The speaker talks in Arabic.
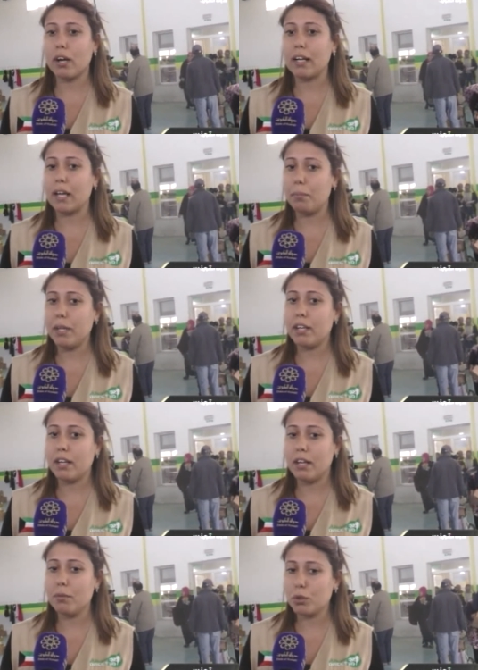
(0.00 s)
الكبير
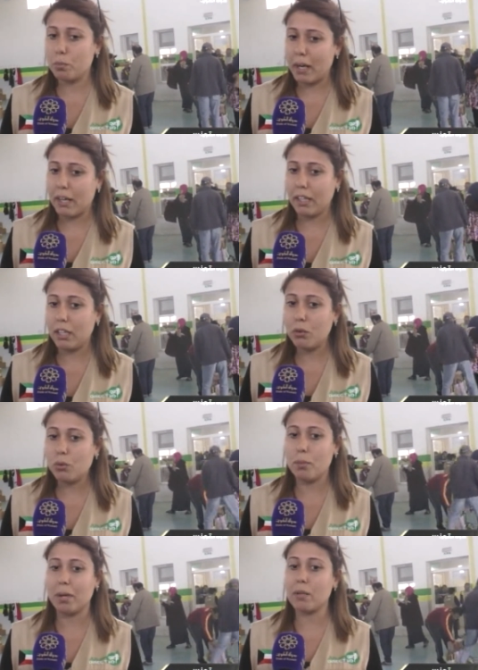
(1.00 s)
للمتبرعين
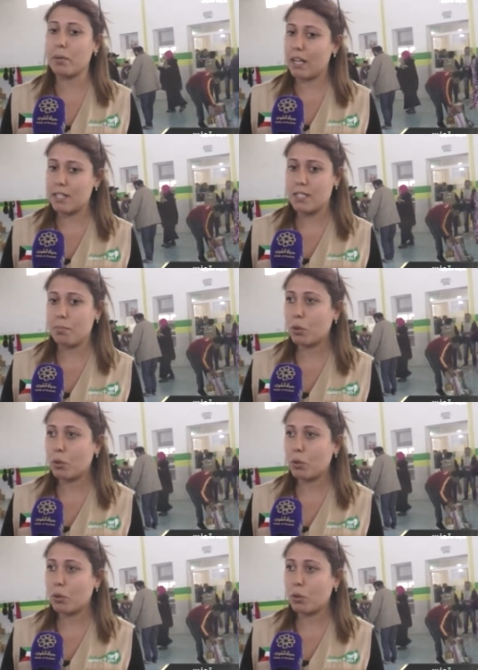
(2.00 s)
والمكتب الرئيسي